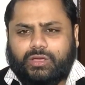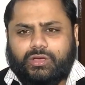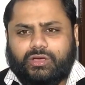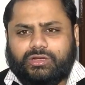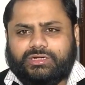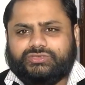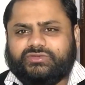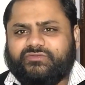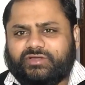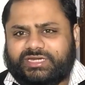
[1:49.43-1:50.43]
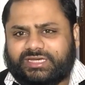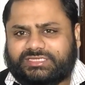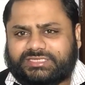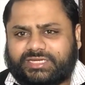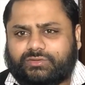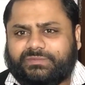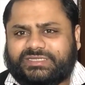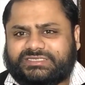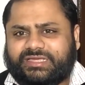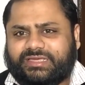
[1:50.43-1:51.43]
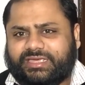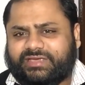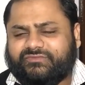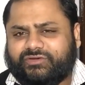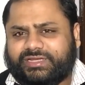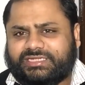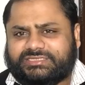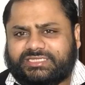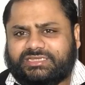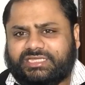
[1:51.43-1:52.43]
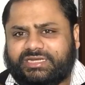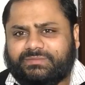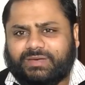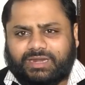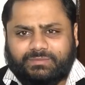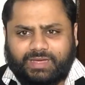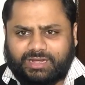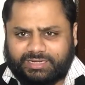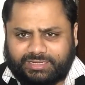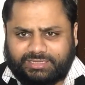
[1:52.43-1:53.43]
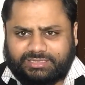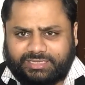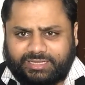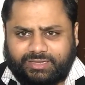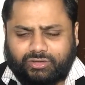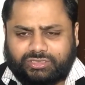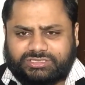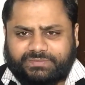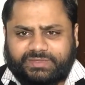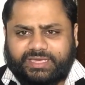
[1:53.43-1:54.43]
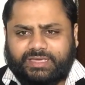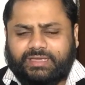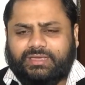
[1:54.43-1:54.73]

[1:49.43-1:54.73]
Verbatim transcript: और जो फॉलिकल्स हैं उनमें से एक फॉलिकल से तीन बाल बाहर निकलते हैं और जब ये